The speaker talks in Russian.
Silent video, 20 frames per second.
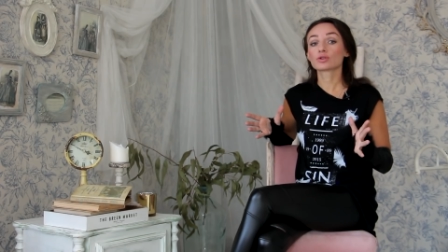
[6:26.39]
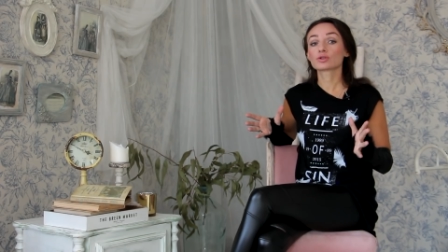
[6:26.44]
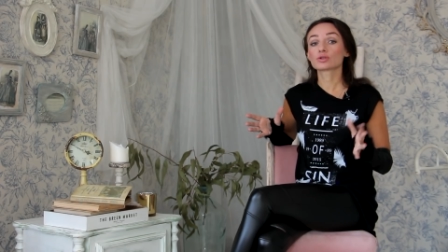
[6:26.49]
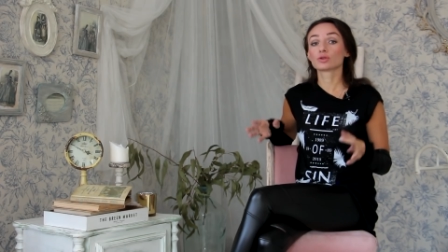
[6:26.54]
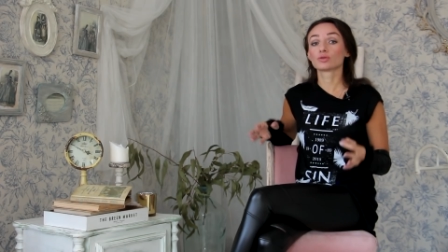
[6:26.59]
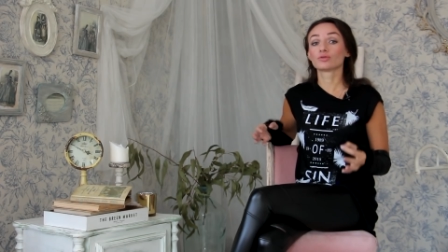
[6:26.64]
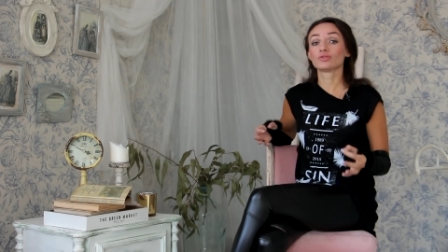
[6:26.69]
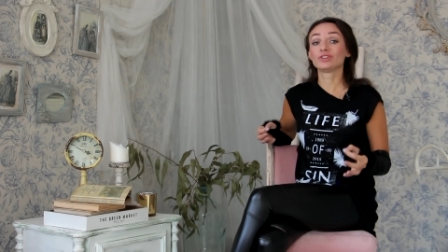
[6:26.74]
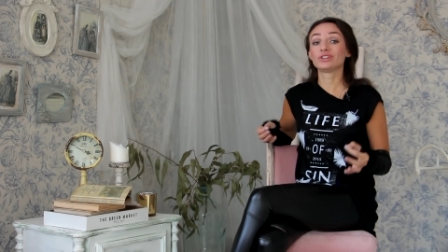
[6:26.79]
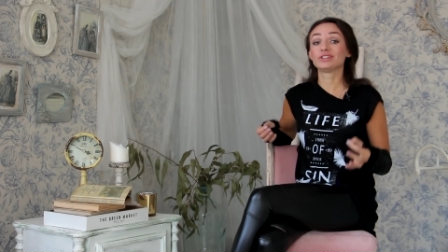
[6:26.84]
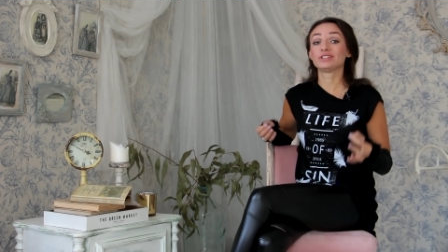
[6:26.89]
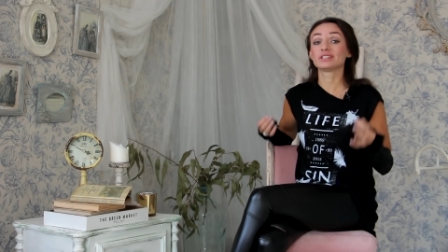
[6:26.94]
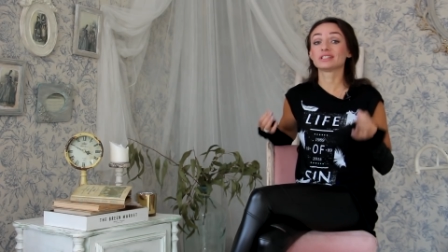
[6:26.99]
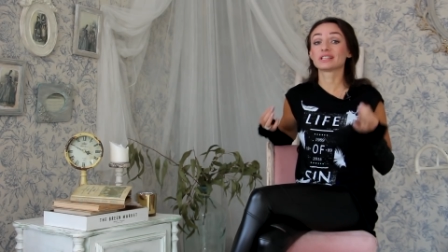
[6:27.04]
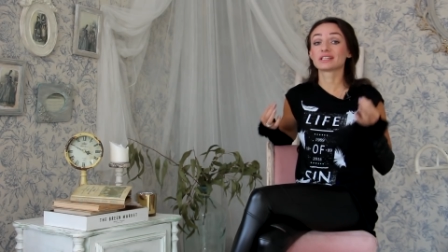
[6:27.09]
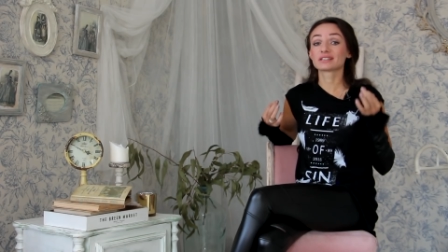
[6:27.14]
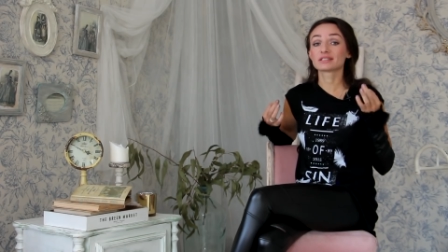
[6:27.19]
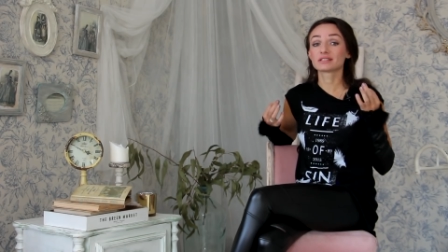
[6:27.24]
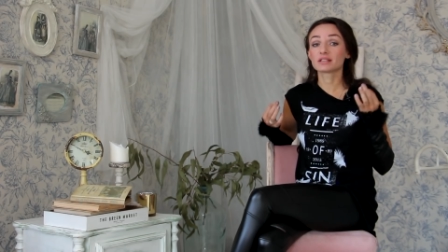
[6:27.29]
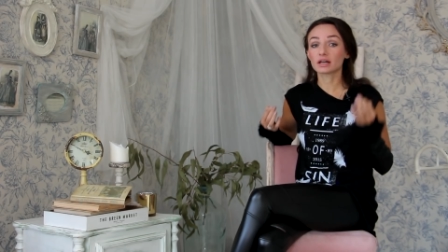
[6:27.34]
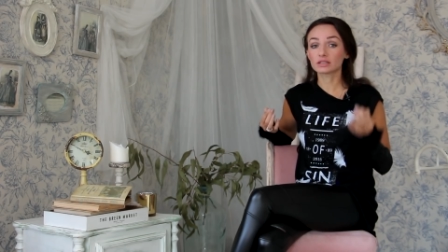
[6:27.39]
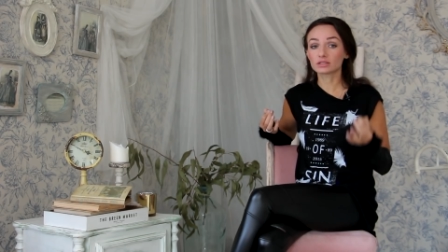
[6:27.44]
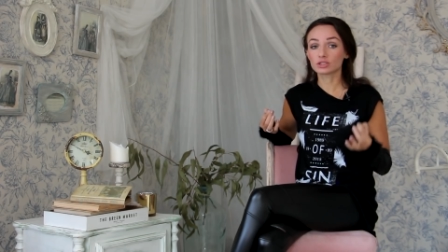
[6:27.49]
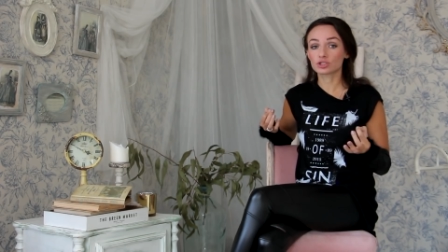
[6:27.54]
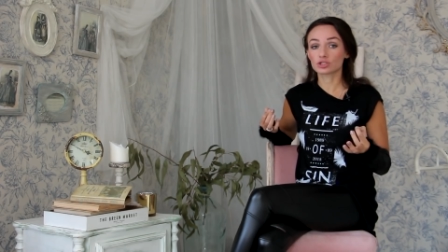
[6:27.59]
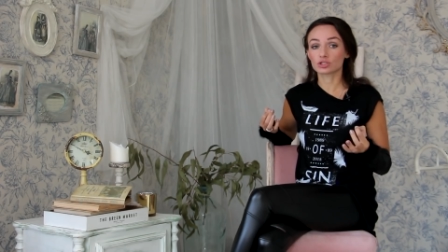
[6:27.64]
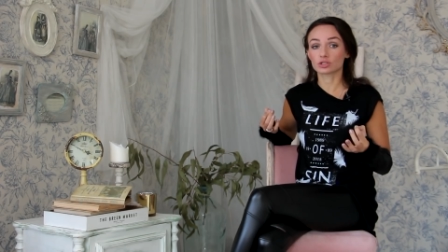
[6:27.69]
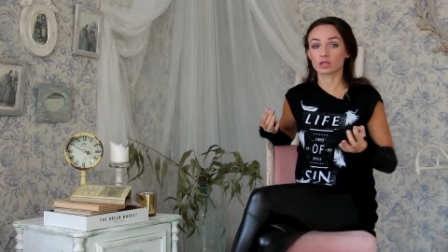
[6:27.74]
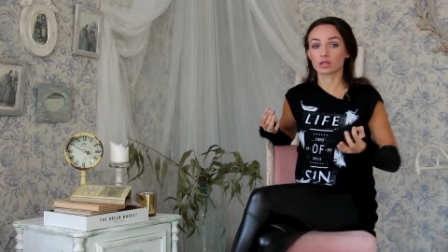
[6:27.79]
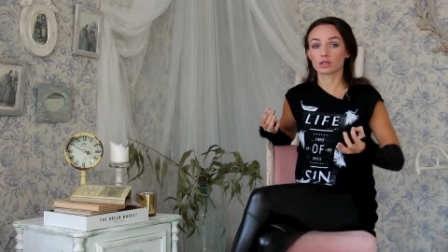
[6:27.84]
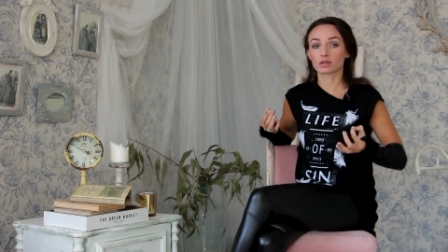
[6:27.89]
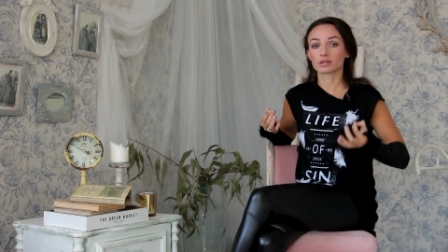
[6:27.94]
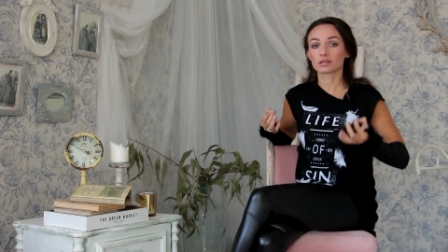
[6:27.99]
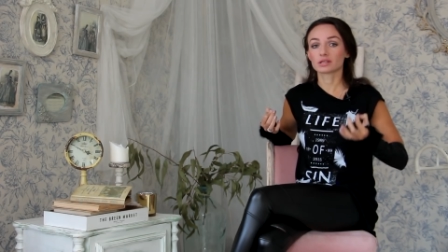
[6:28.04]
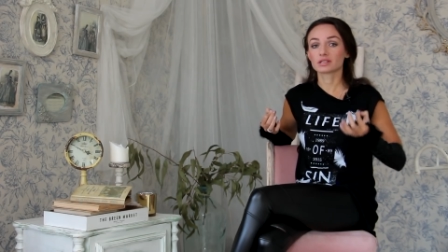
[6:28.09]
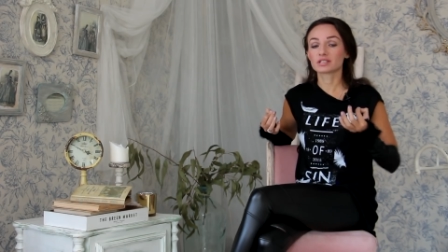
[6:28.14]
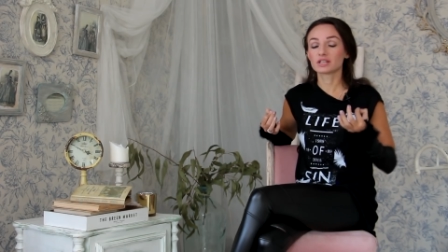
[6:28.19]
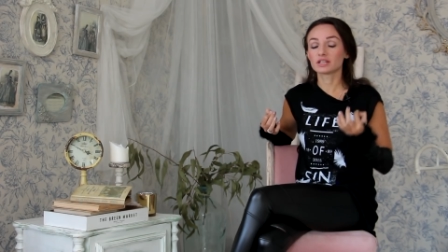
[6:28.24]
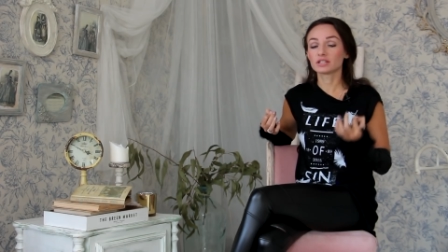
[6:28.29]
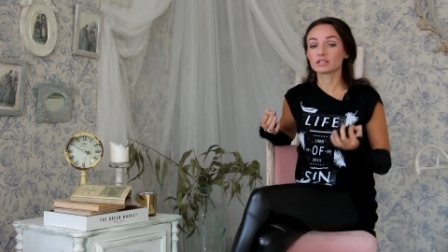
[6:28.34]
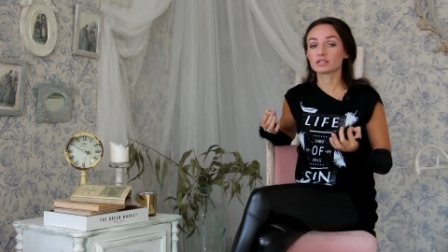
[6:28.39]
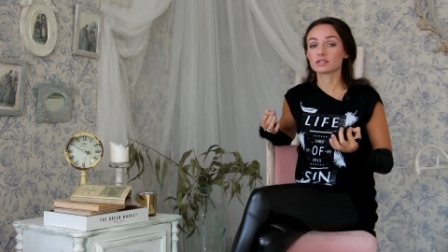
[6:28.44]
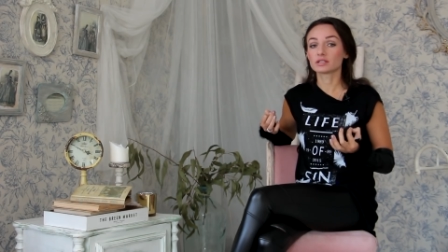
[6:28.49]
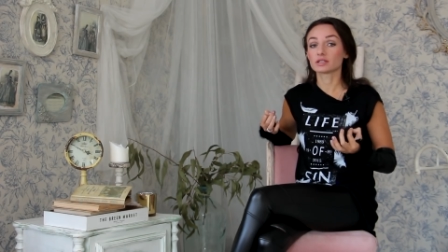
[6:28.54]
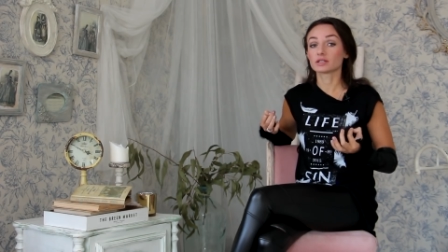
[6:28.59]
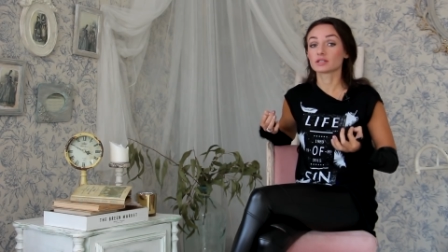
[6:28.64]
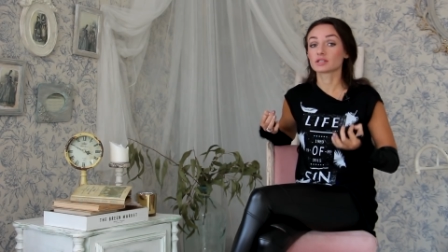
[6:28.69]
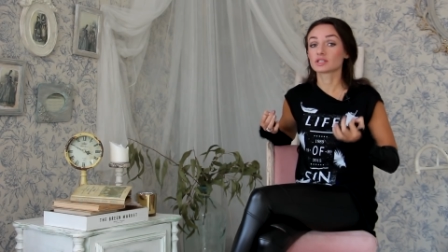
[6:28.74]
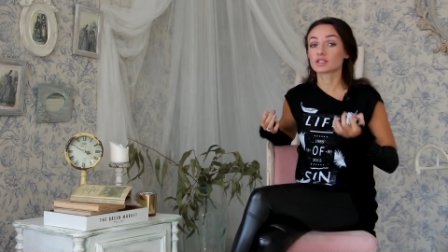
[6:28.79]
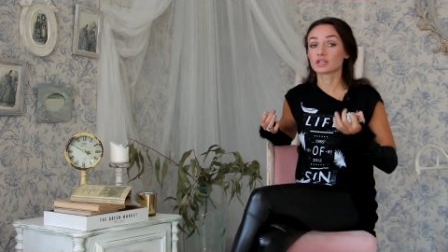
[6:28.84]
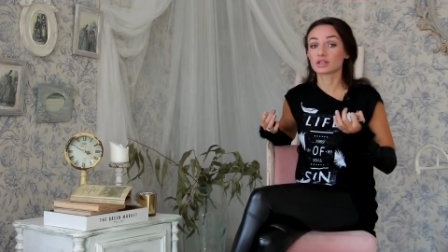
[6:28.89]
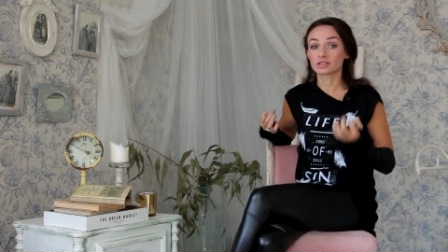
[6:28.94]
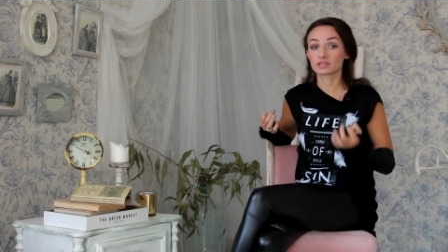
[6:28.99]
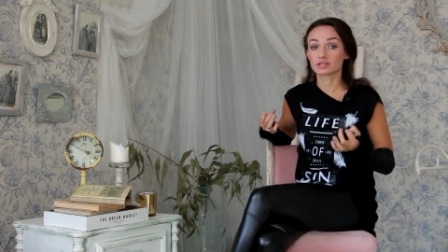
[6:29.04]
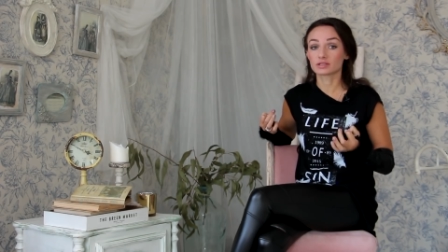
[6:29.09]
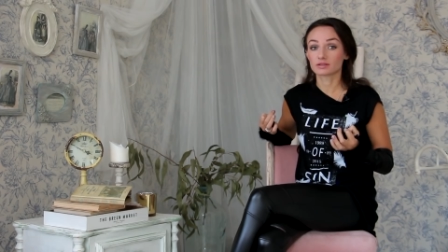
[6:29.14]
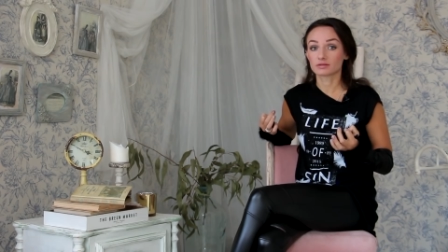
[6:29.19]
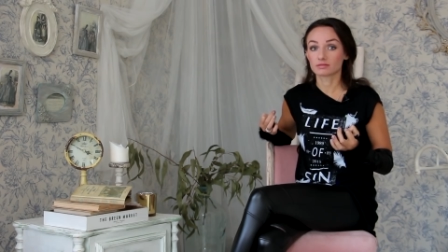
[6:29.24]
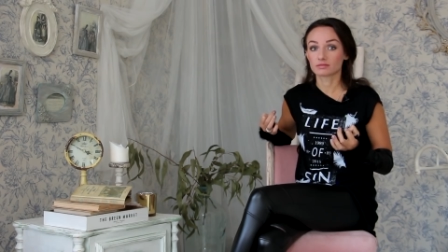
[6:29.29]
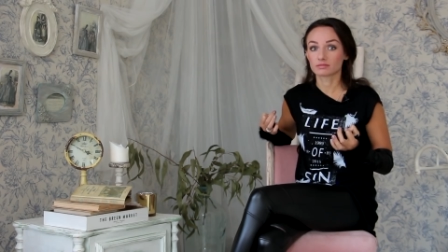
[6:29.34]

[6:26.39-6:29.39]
что вы недостаточно цените секс.